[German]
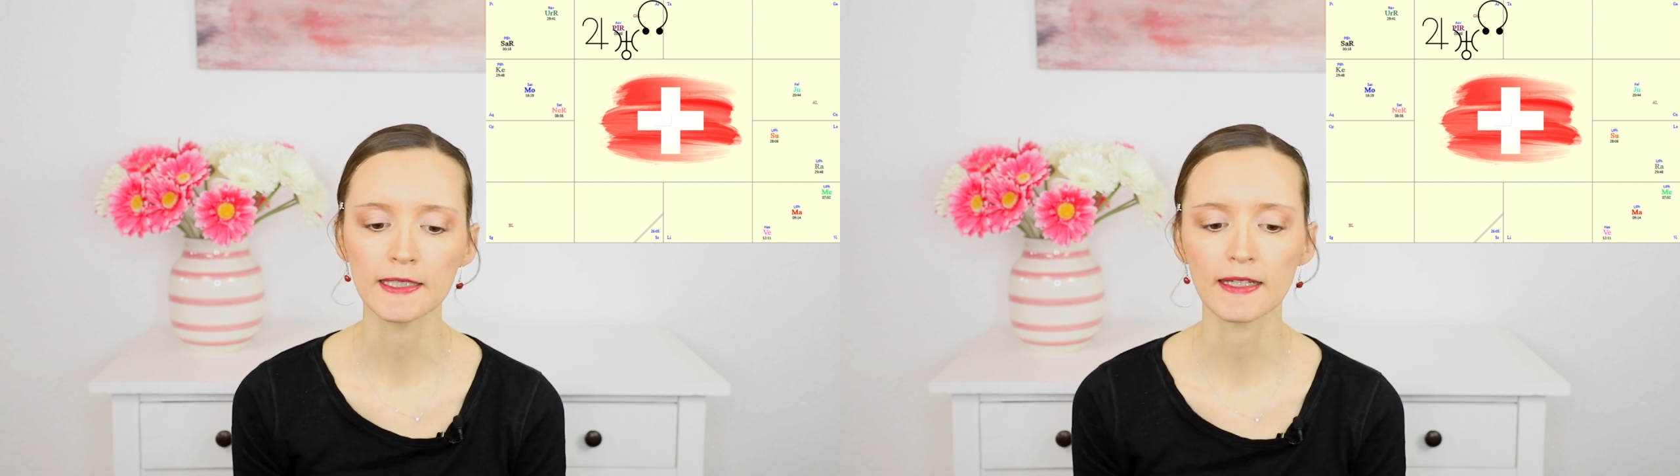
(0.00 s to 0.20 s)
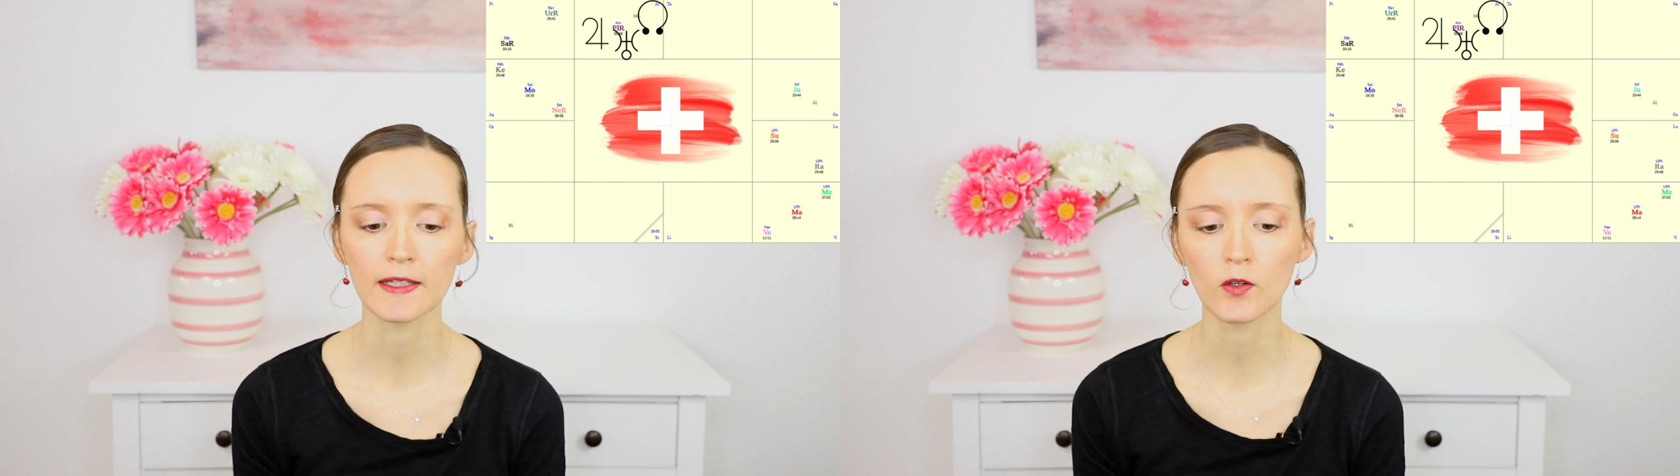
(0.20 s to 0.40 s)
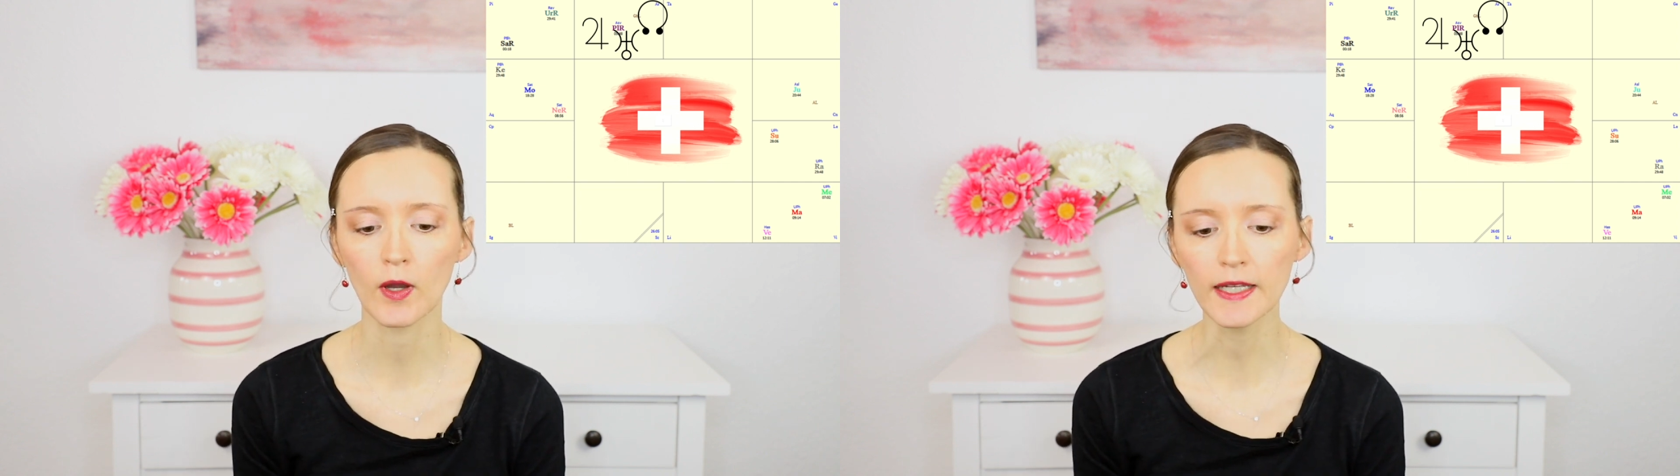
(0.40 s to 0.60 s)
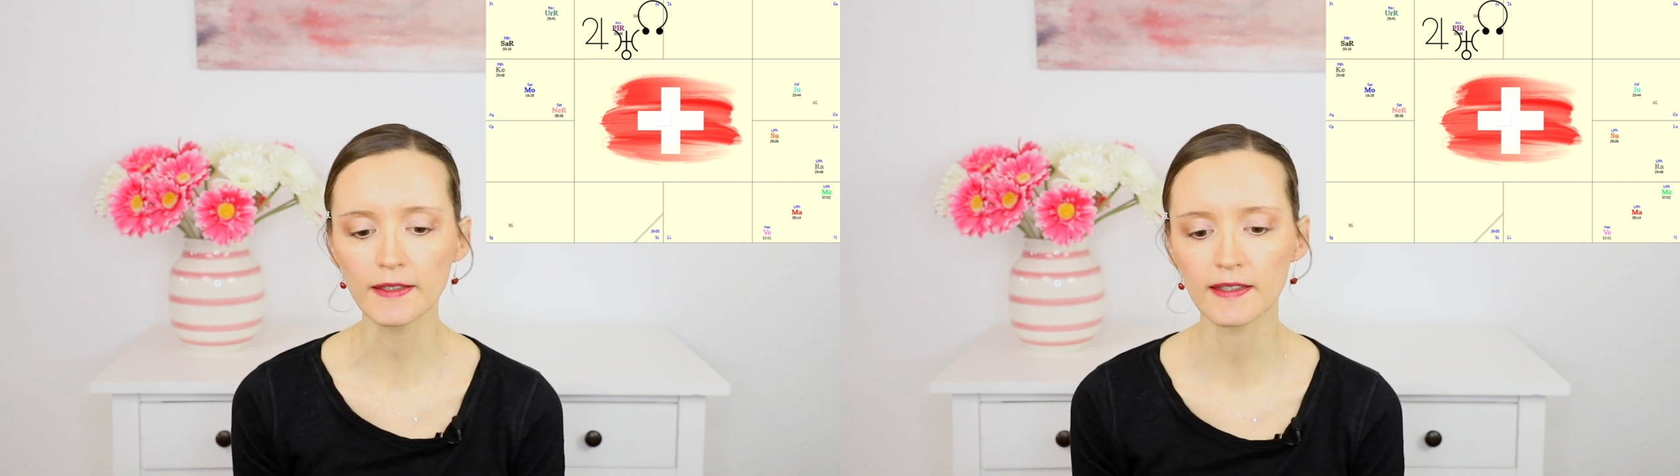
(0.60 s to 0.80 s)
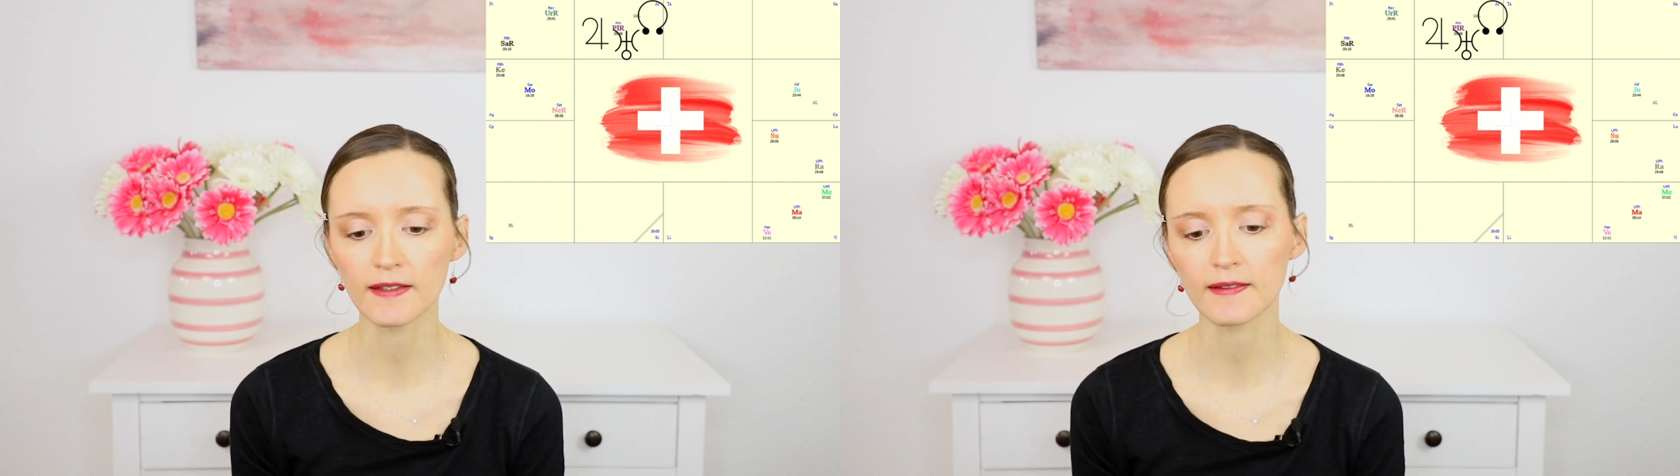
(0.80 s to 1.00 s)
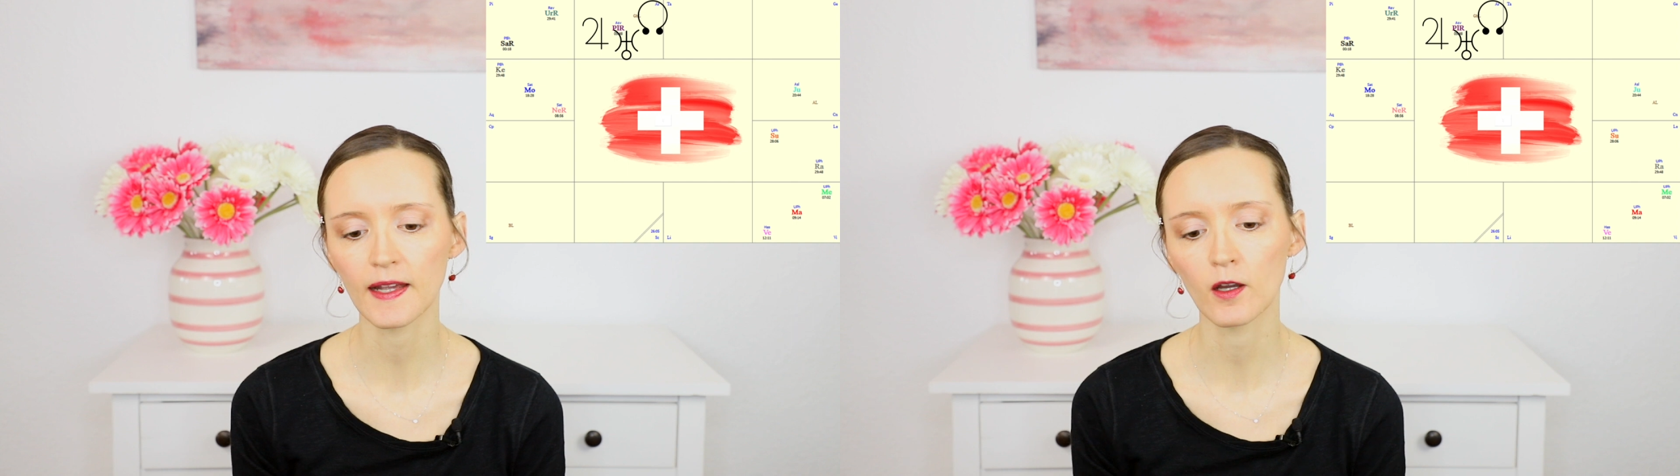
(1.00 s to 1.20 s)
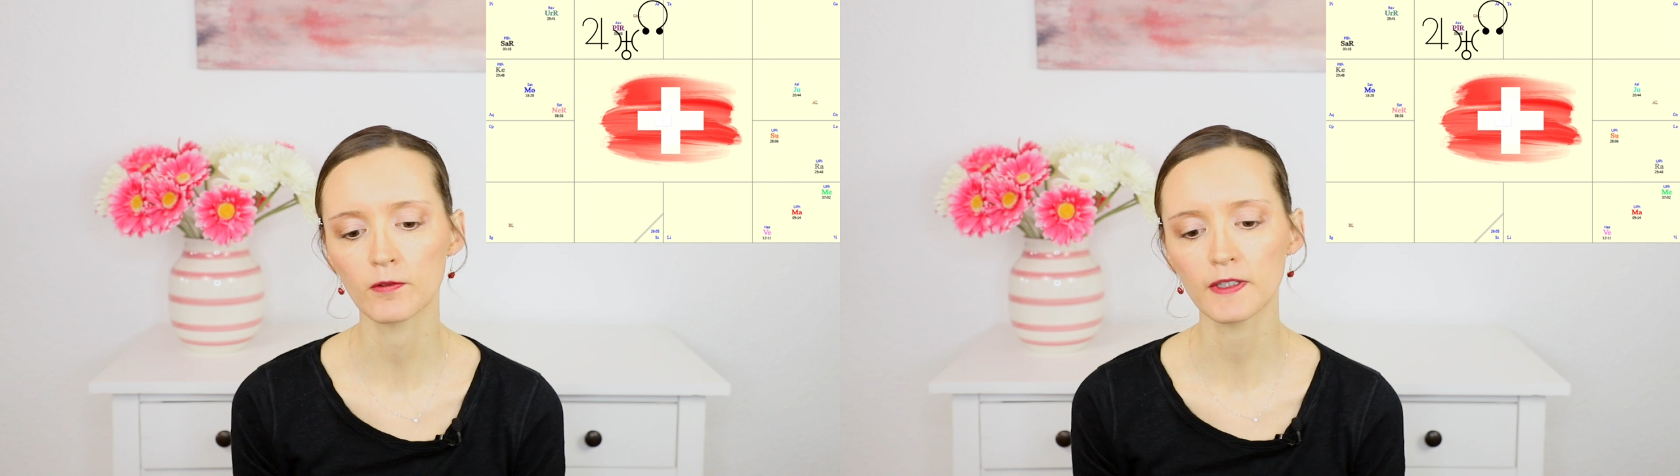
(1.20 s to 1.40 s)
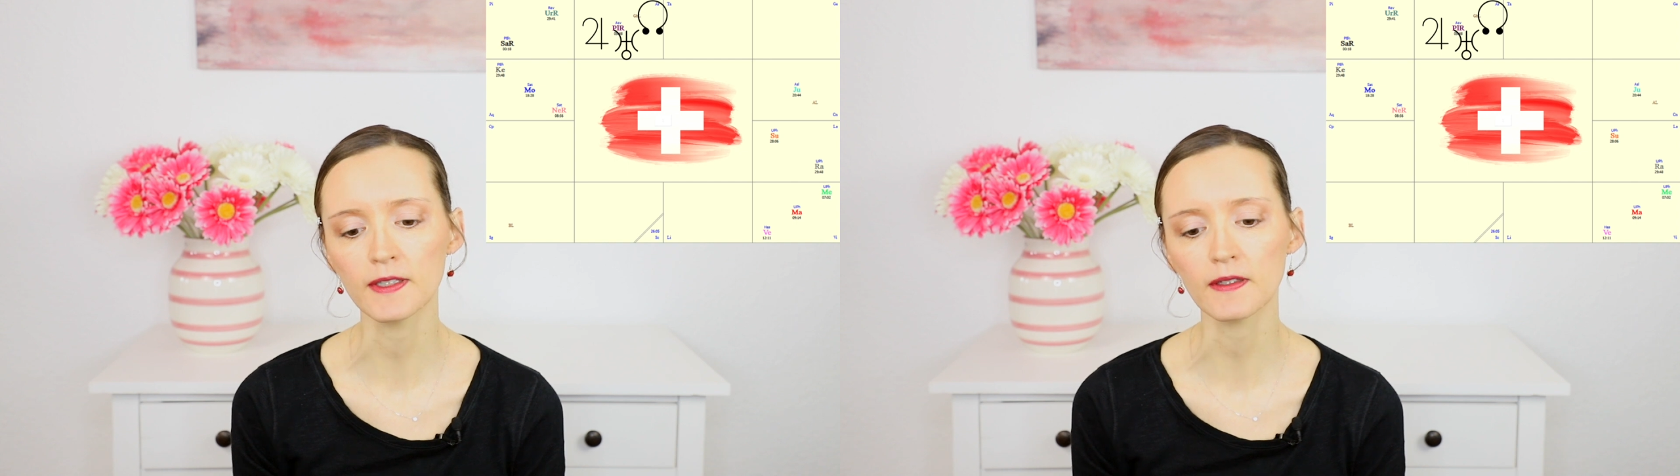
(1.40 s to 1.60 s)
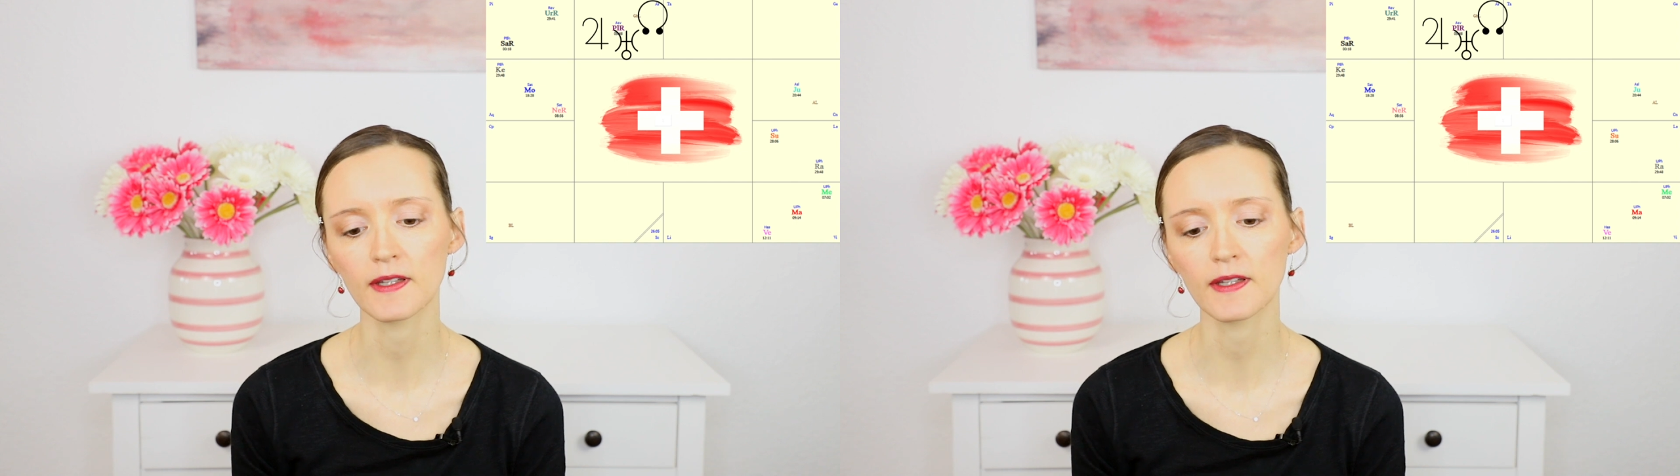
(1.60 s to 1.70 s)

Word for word: dann deutet das darauf hin,